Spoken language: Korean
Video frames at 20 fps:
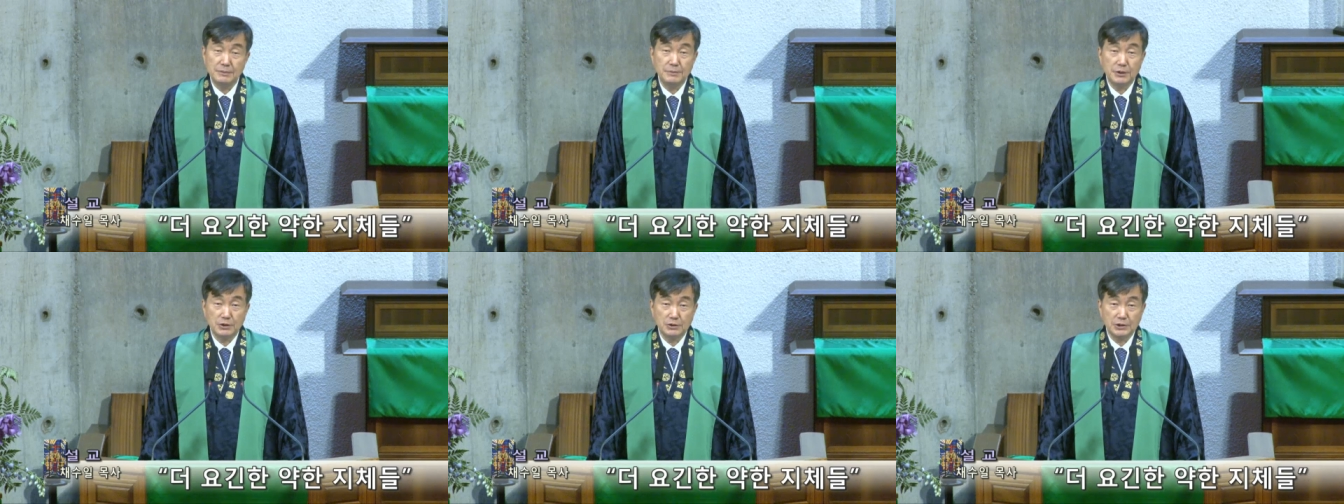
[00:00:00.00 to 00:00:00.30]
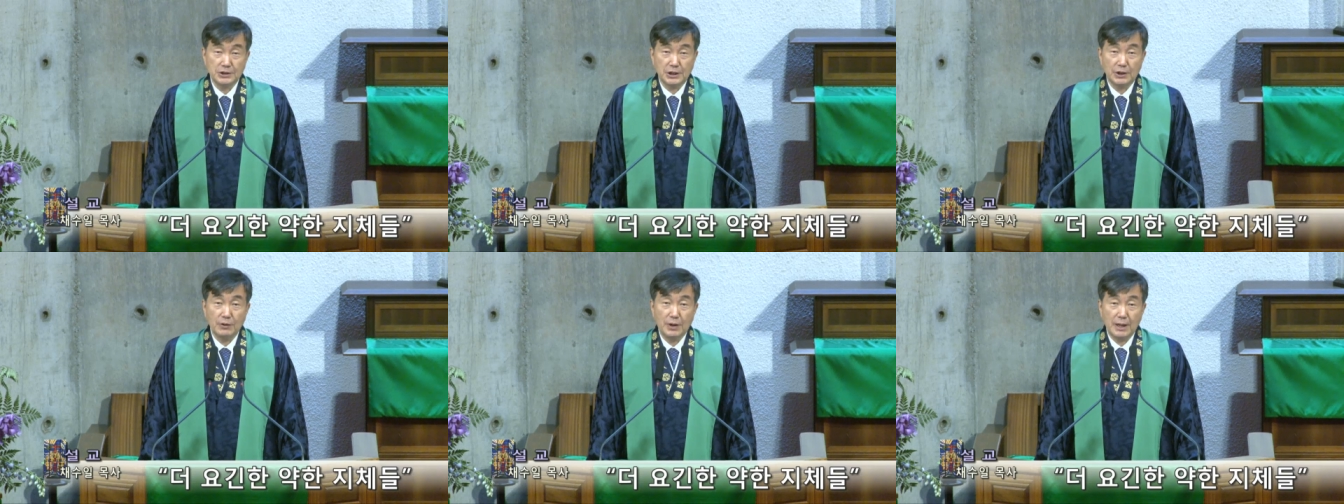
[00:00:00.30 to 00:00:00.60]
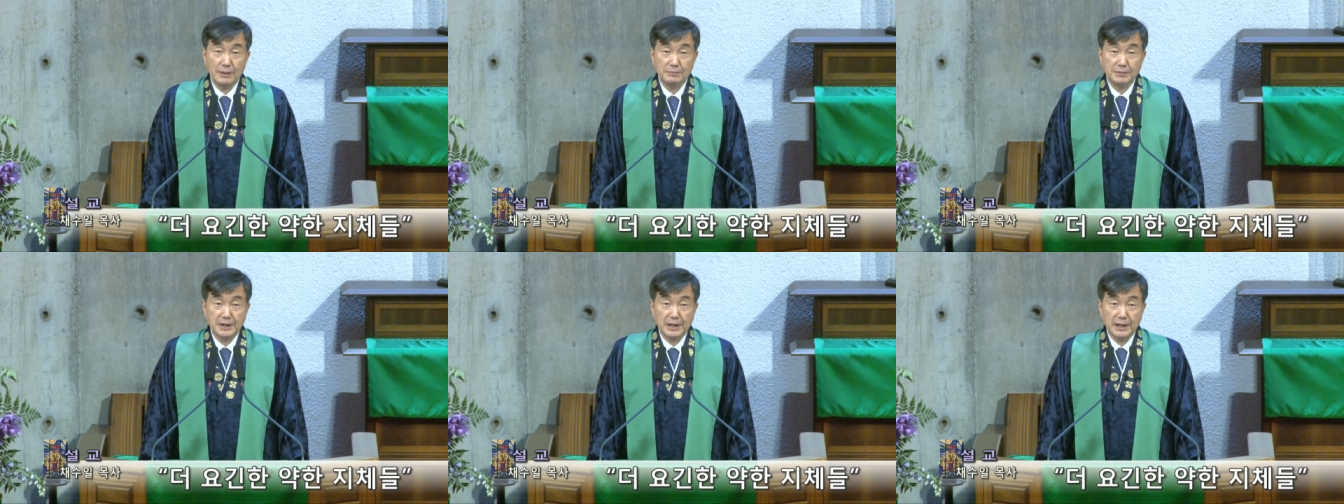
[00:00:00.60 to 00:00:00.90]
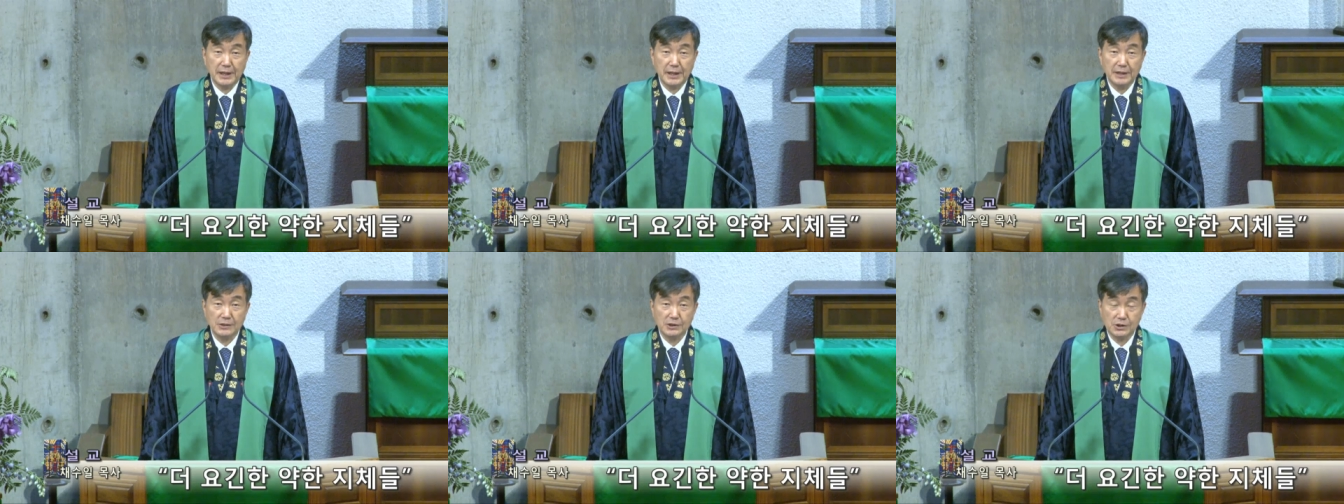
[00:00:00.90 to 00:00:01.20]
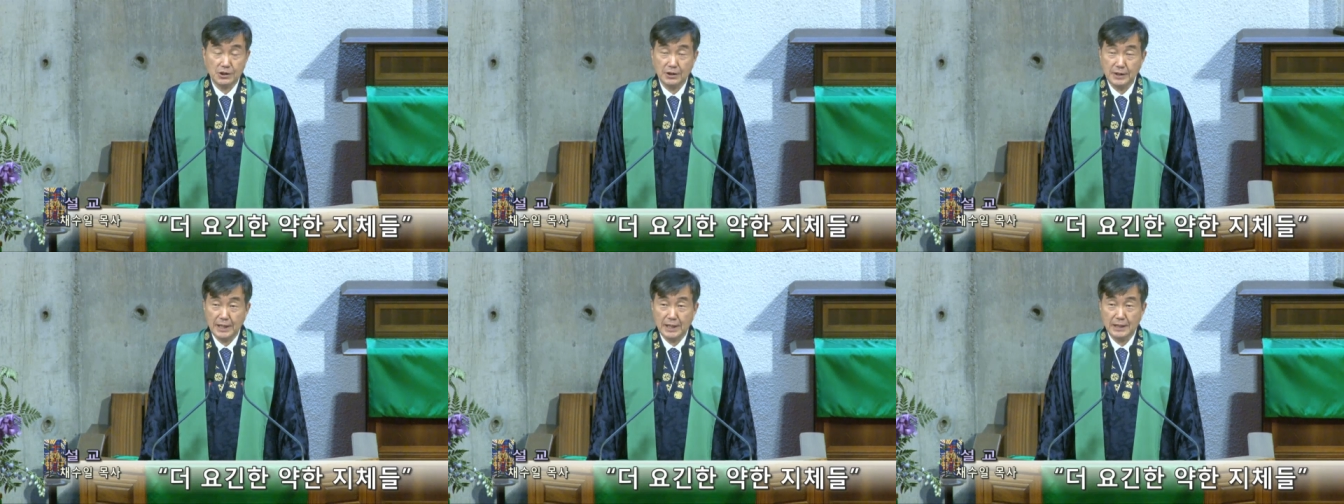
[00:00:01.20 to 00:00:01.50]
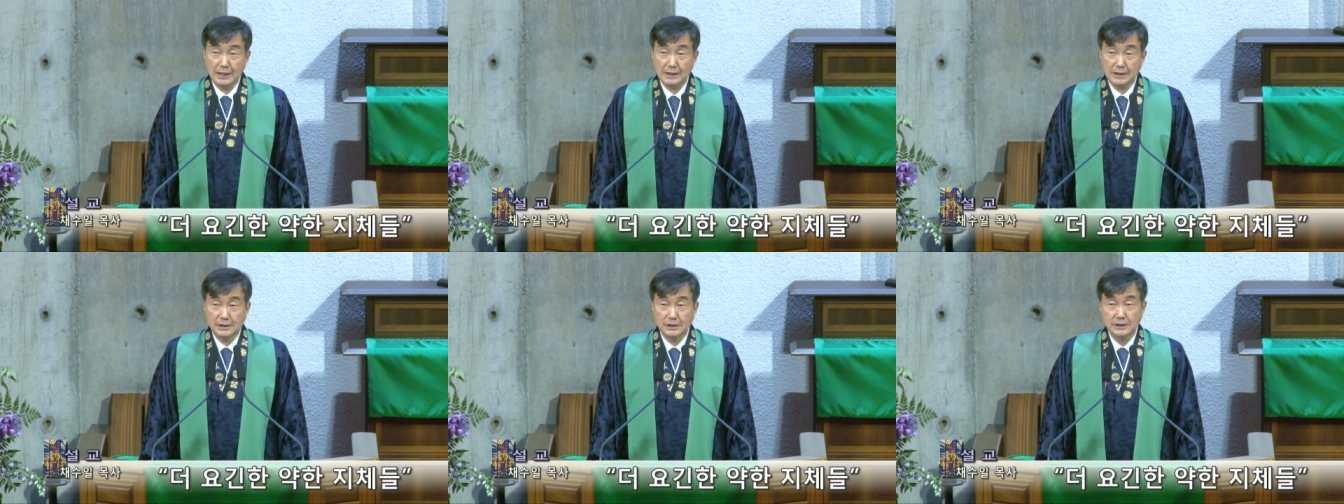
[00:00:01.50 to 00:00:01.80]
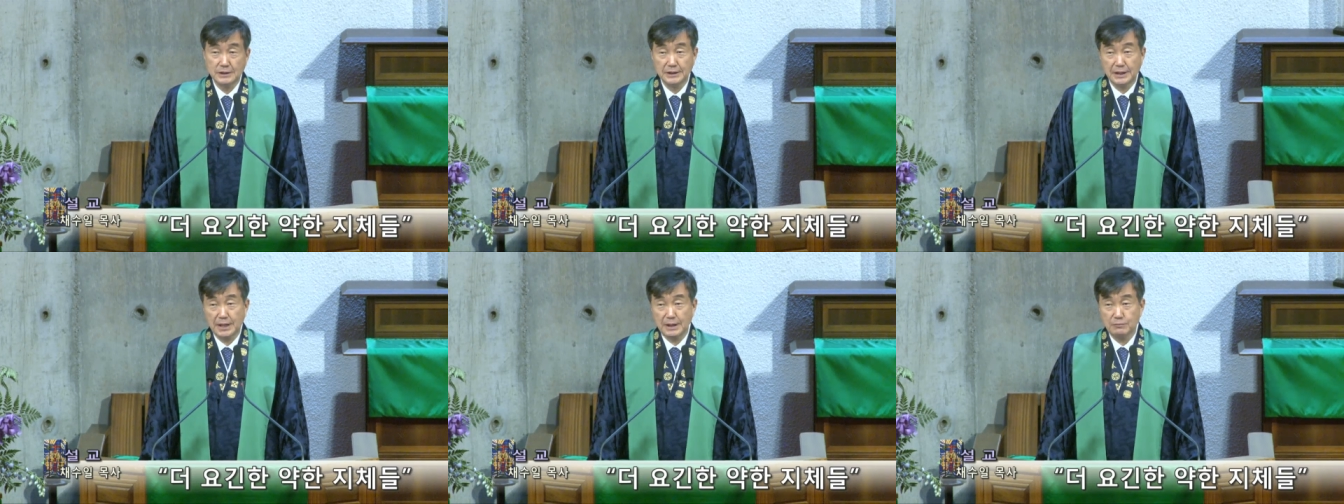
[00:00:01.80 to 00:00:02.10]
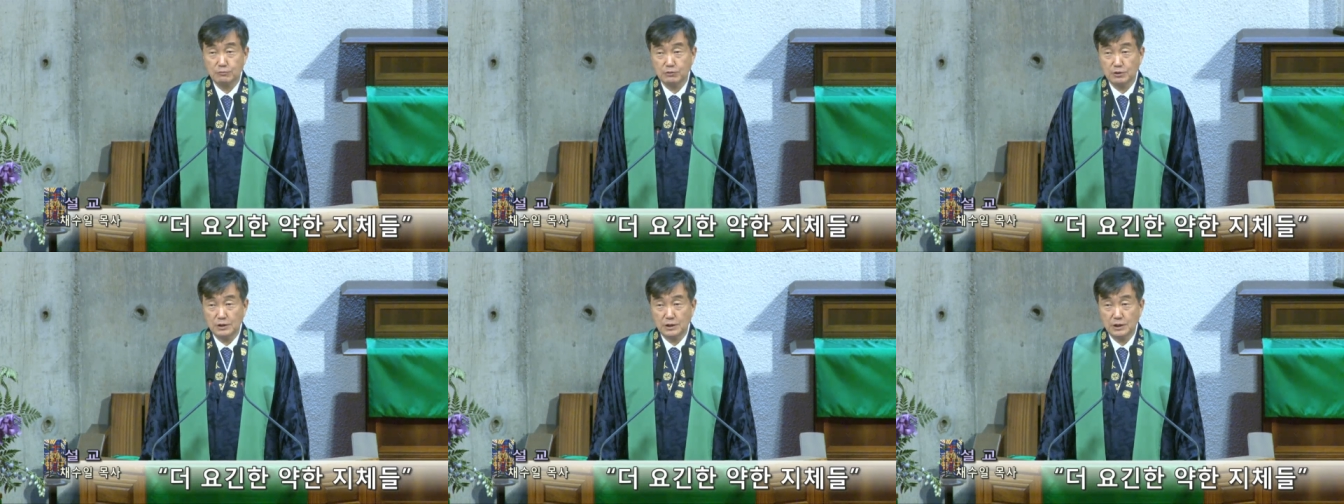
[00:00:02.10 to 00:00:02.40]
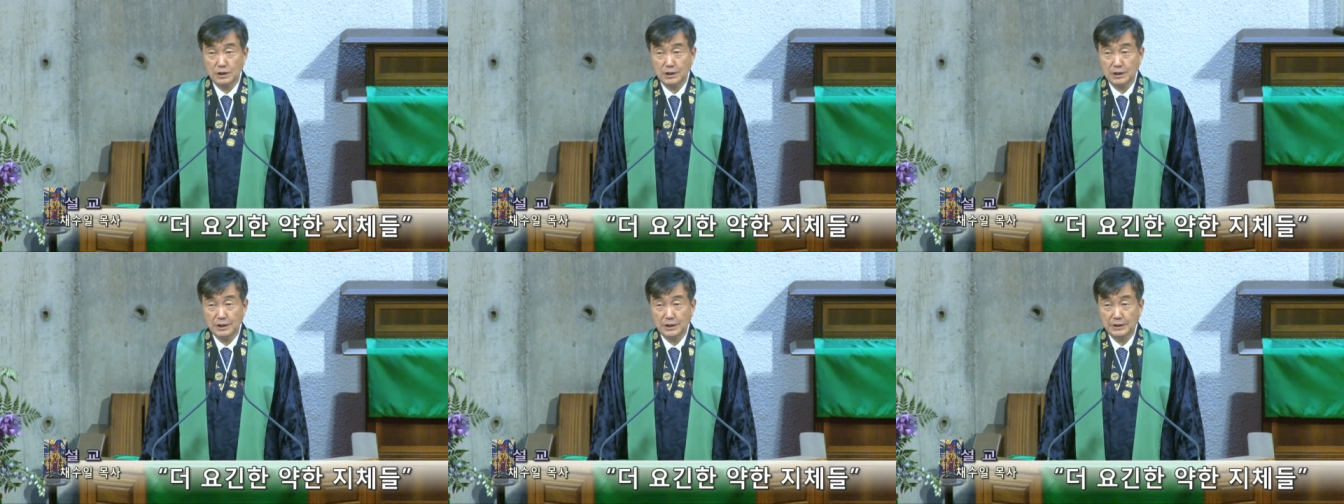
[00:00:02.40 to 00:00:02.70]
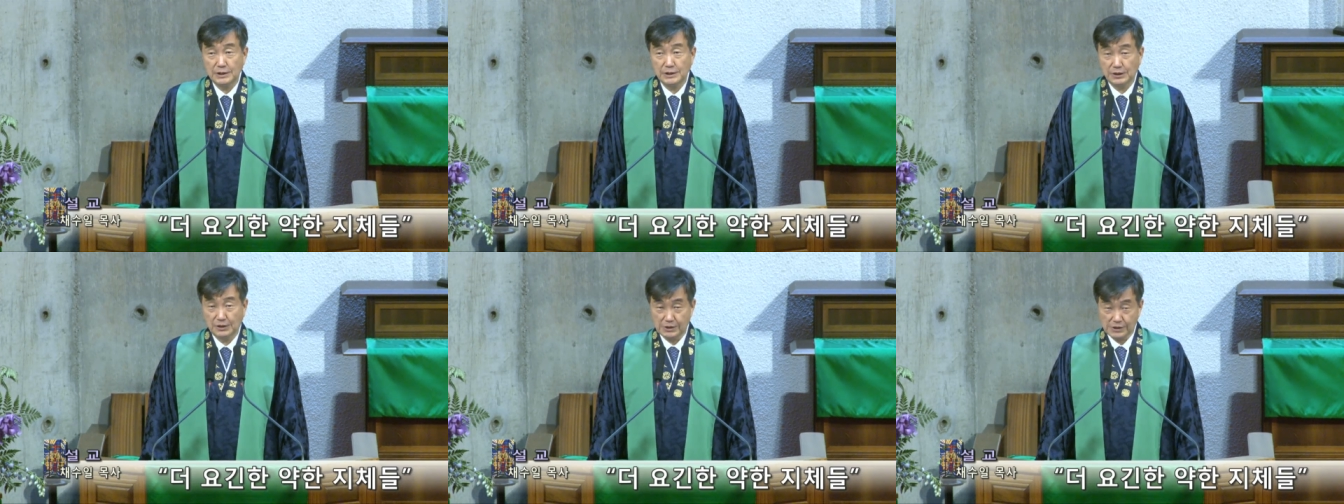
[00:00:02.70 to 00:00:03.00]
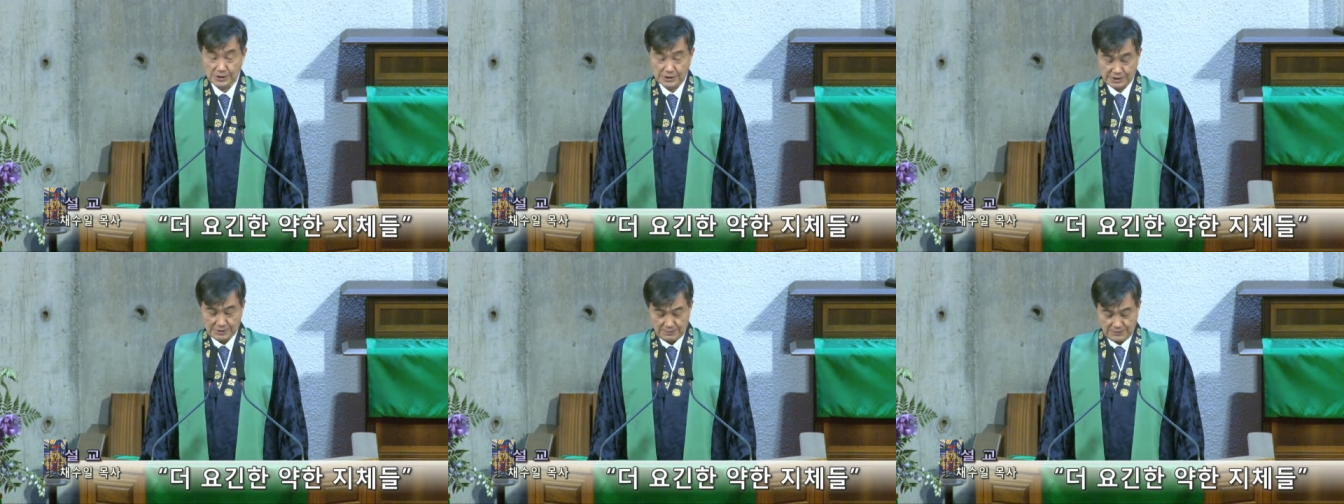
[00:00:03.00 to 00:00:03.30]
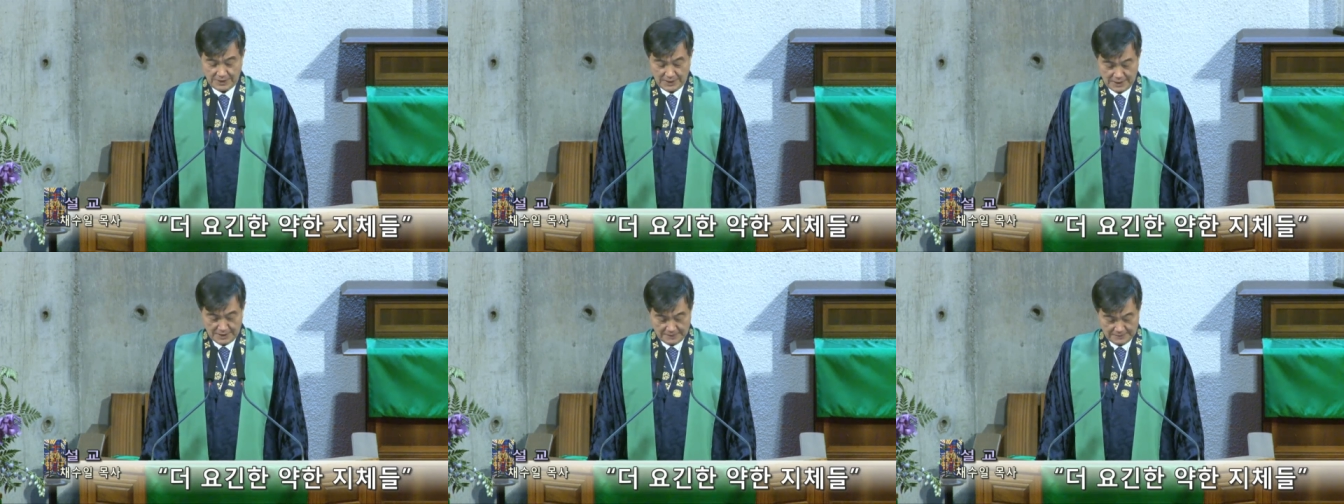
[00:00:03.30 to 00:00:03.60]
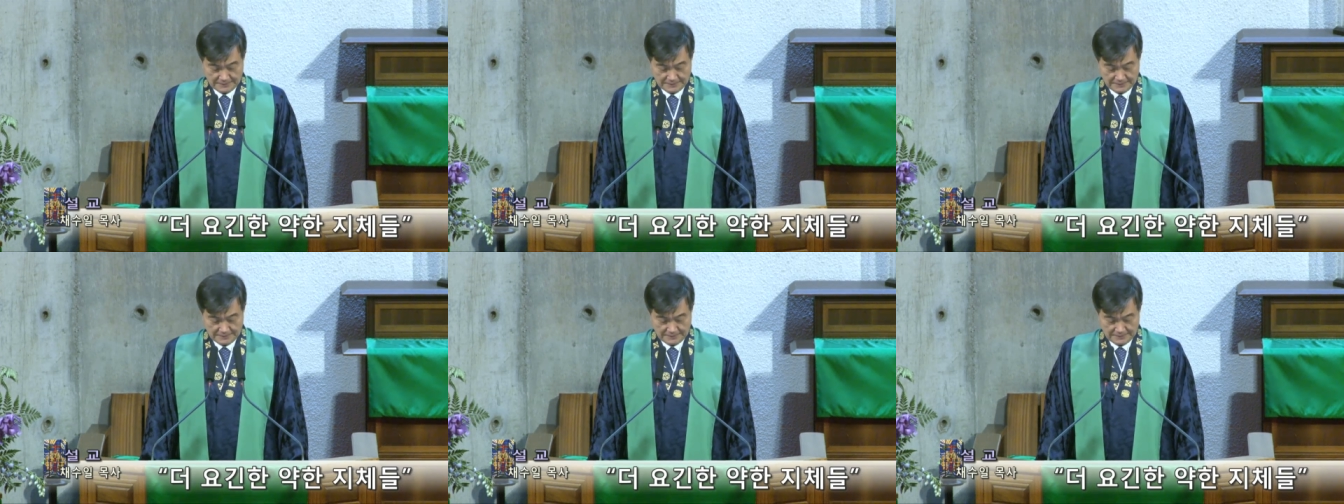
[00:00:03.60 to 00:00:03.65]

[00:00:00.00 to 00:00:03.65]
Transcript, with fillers: 명제와 함께 서양 근대의 문을 열었습니다.